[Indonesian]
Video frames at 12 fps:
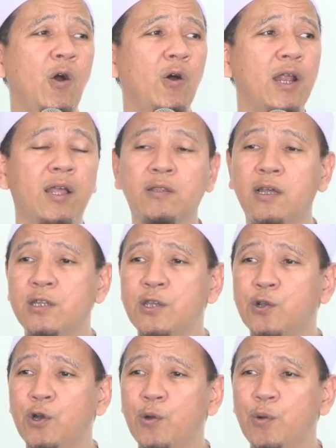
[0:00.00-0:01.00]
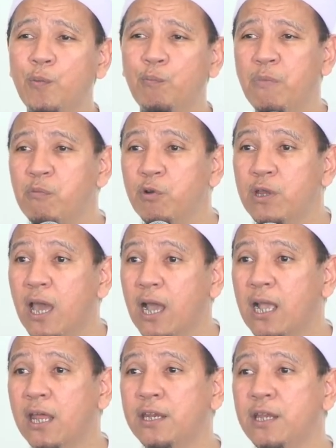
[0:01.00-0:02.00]
orang tadi kok
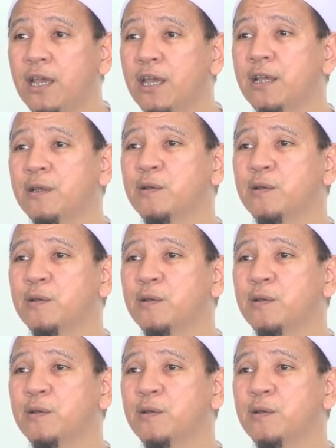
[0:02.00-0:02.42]
memuliakannya,